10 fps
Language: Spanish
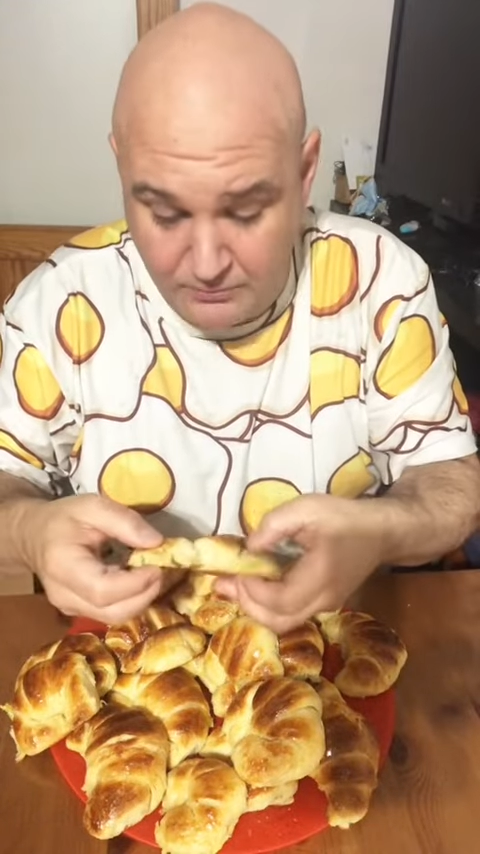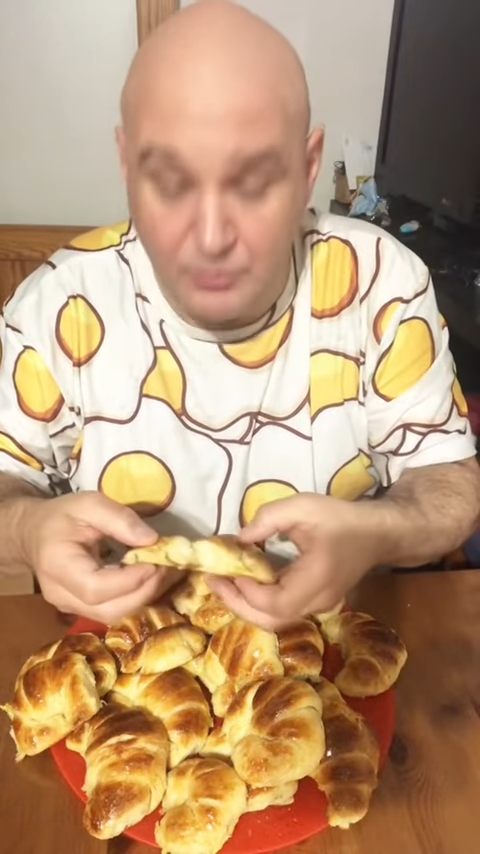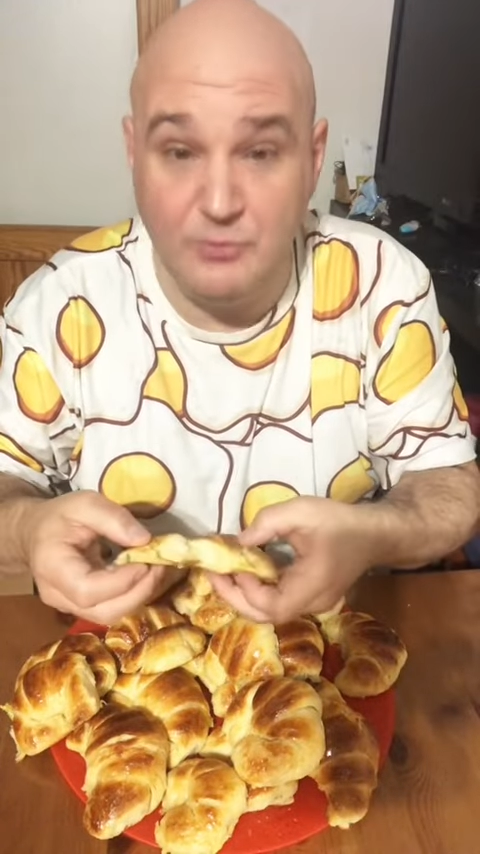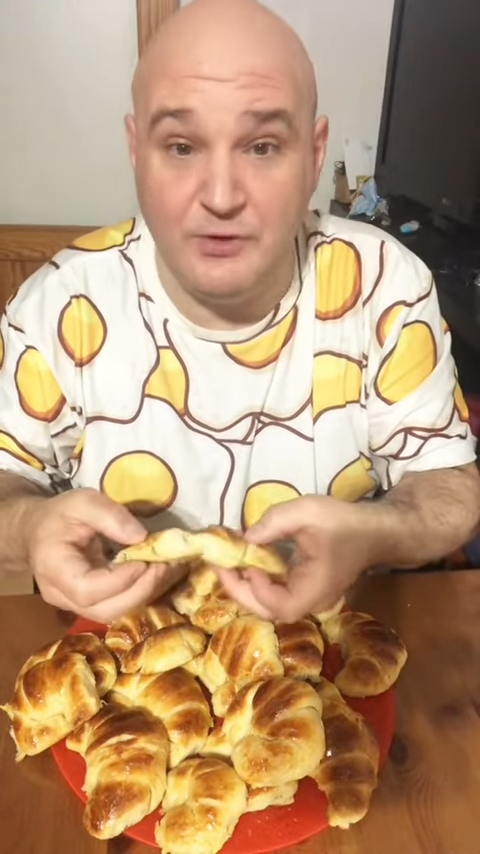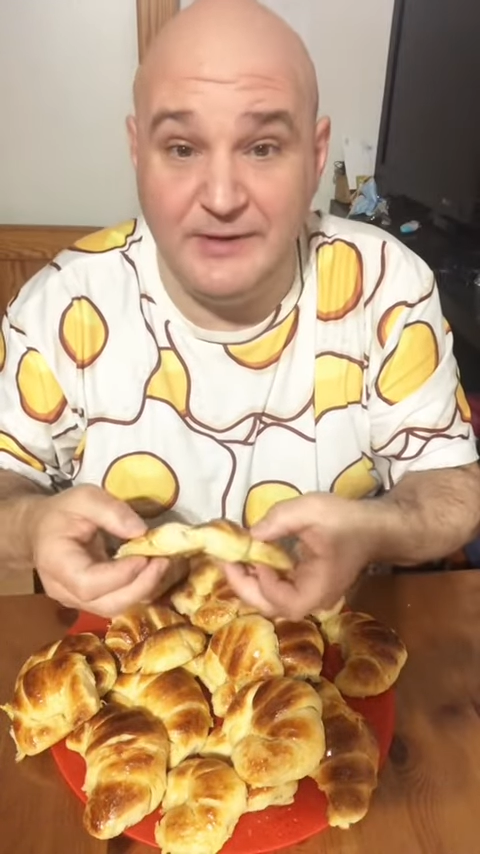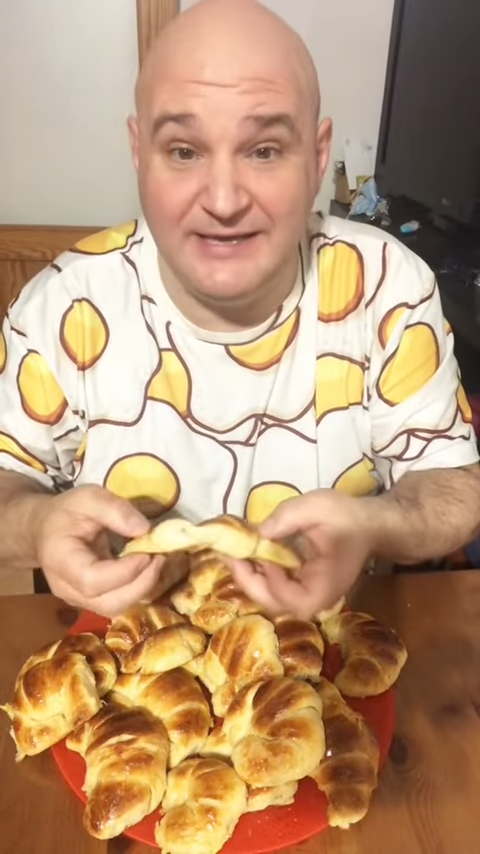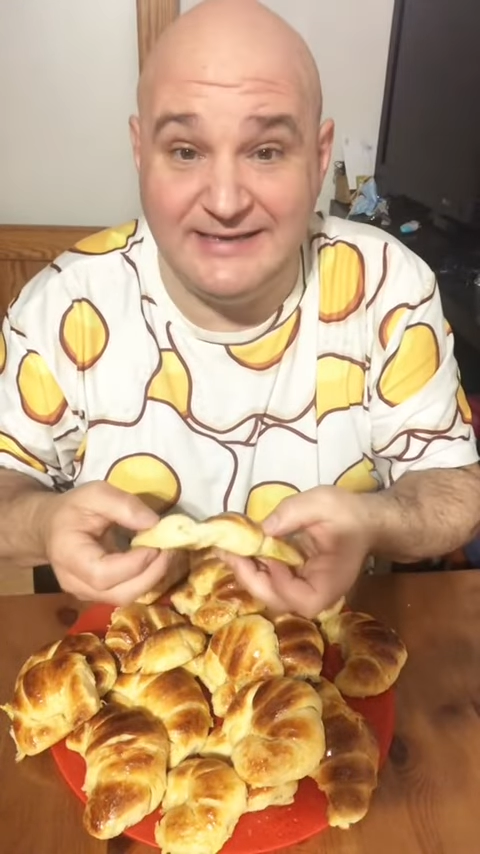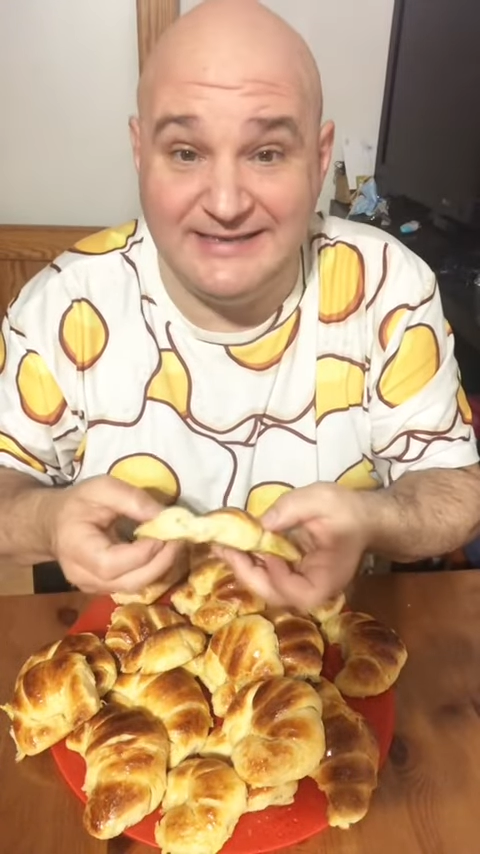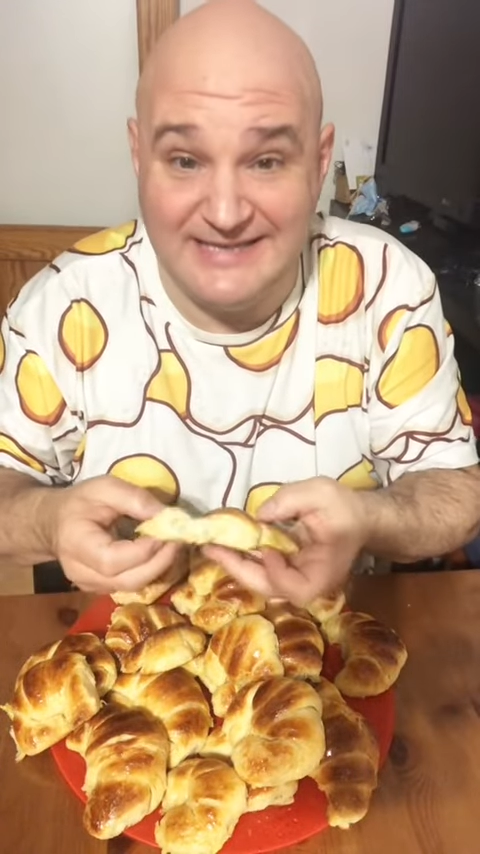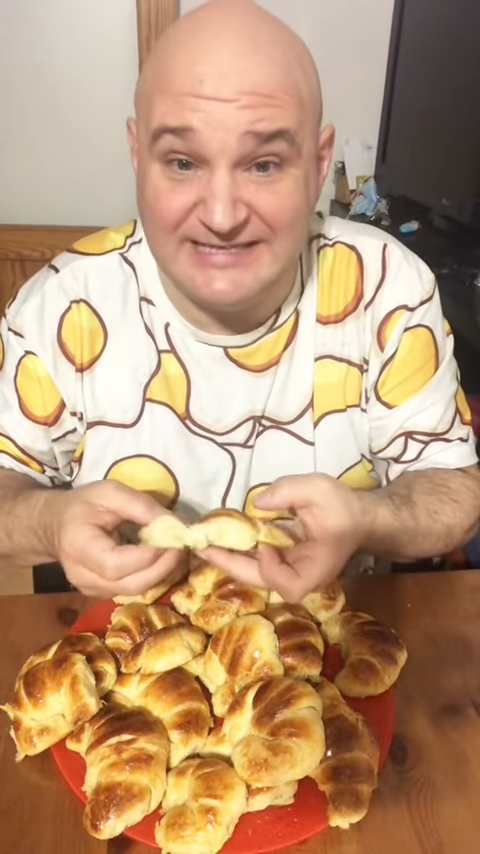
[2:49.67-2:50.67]
muy, muy bien.
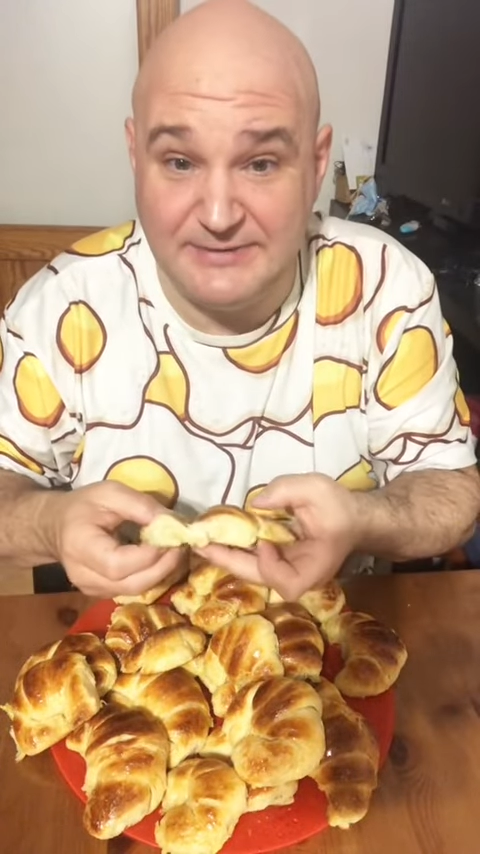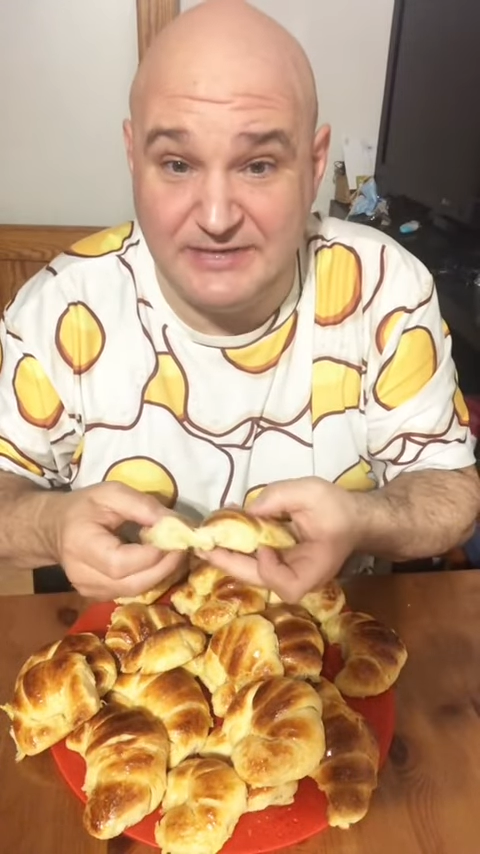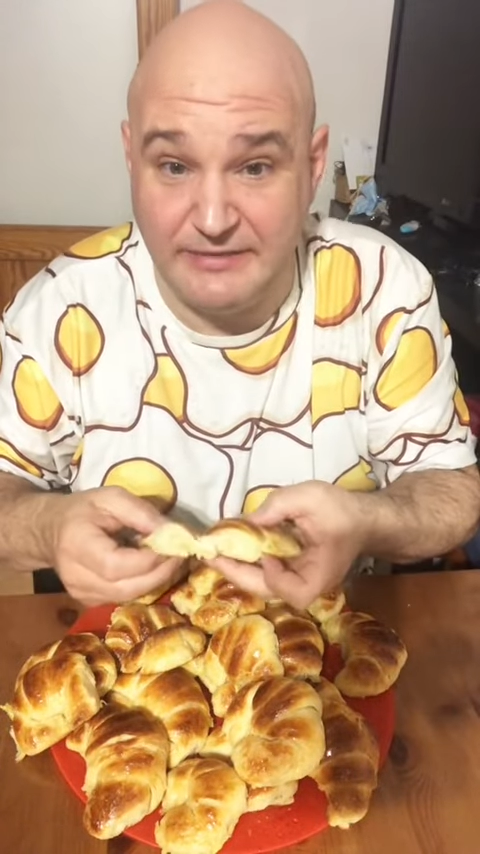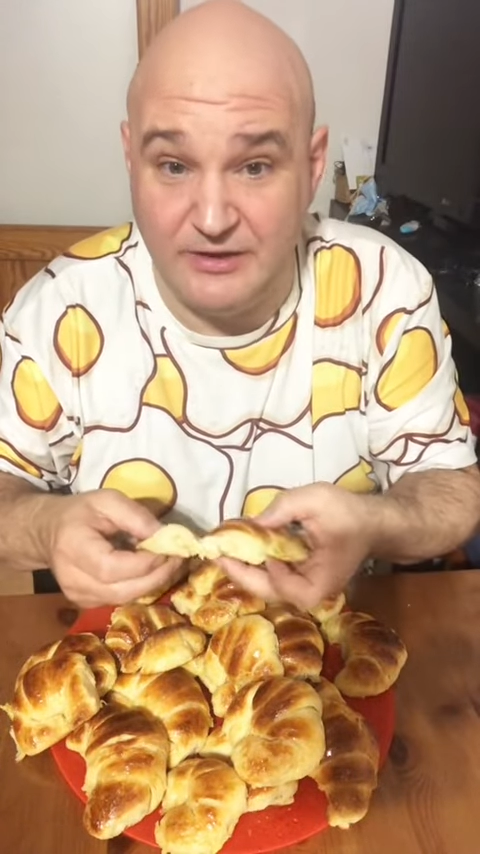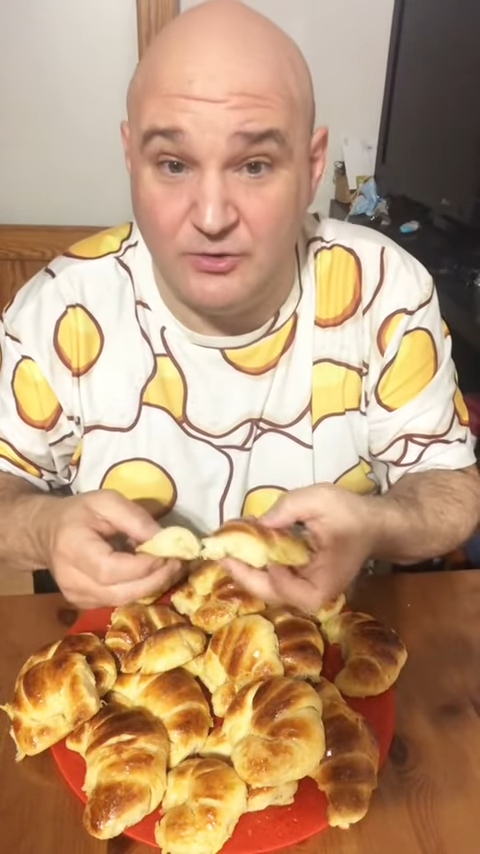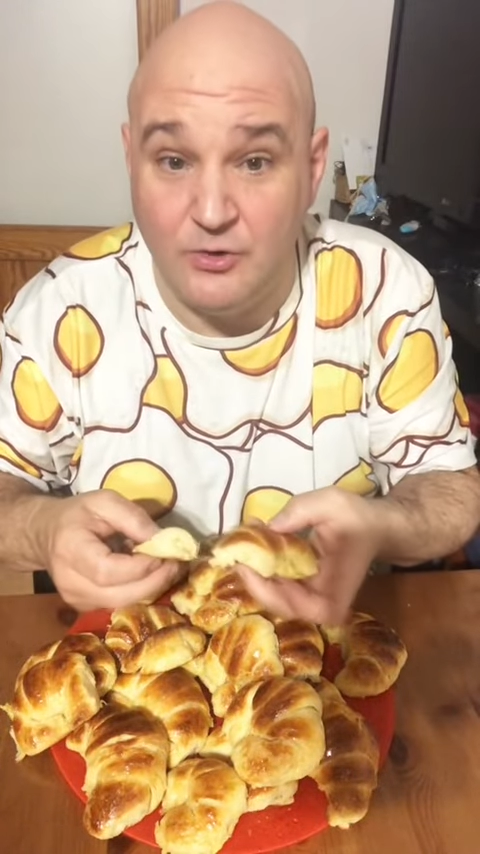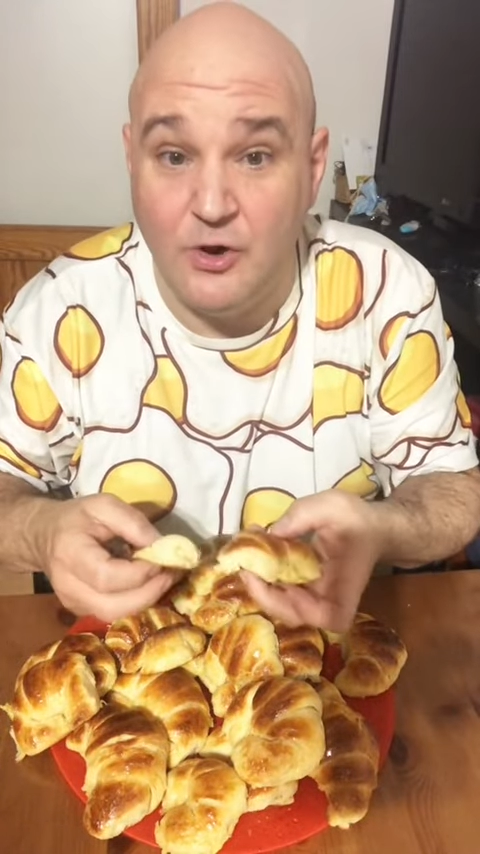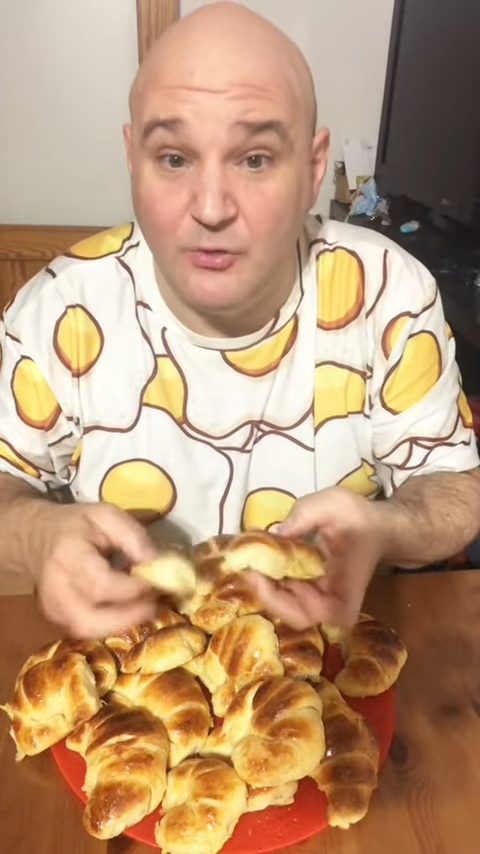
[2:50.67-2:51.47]
Ya sabes hacerlo.